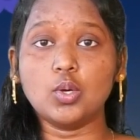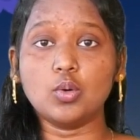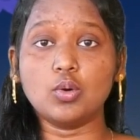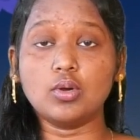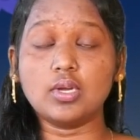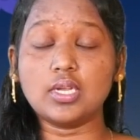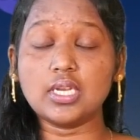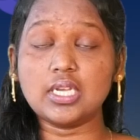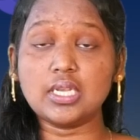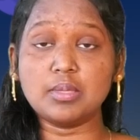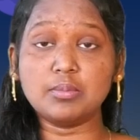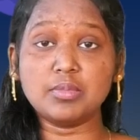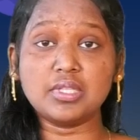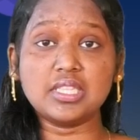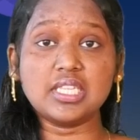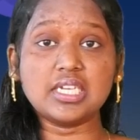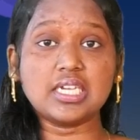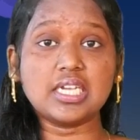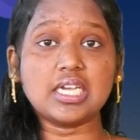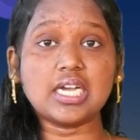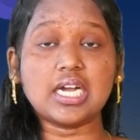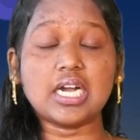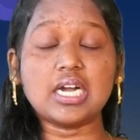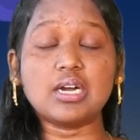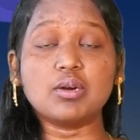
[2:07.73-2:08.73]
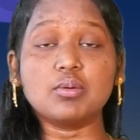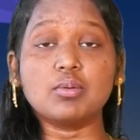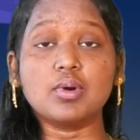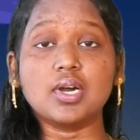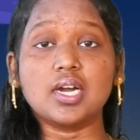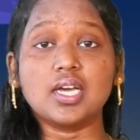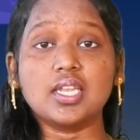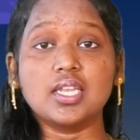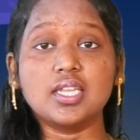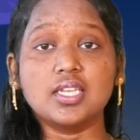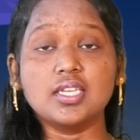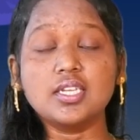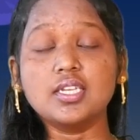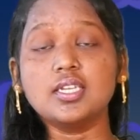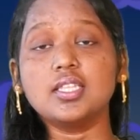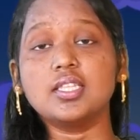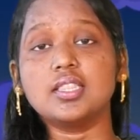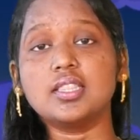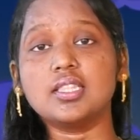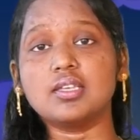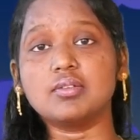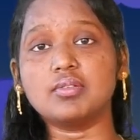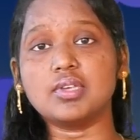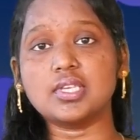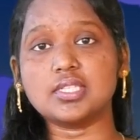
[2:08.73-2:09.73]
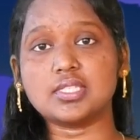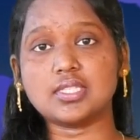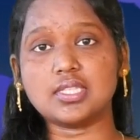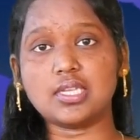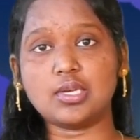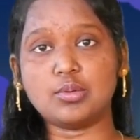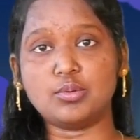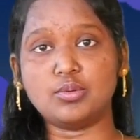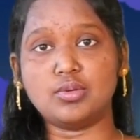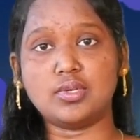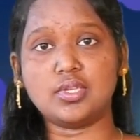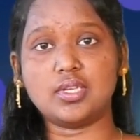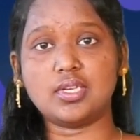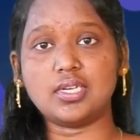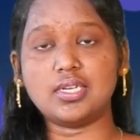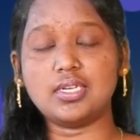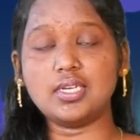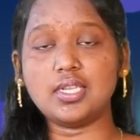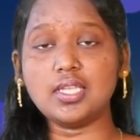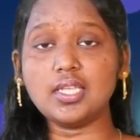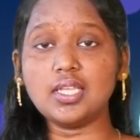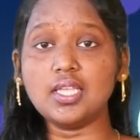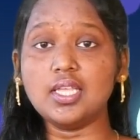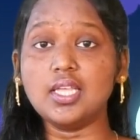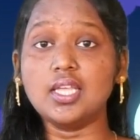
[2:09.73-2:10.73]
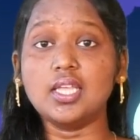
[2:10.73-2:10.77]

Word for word: ఒకళ్ళ మీద కావాలని నింద వేస్తూ ఉంటారు అంటే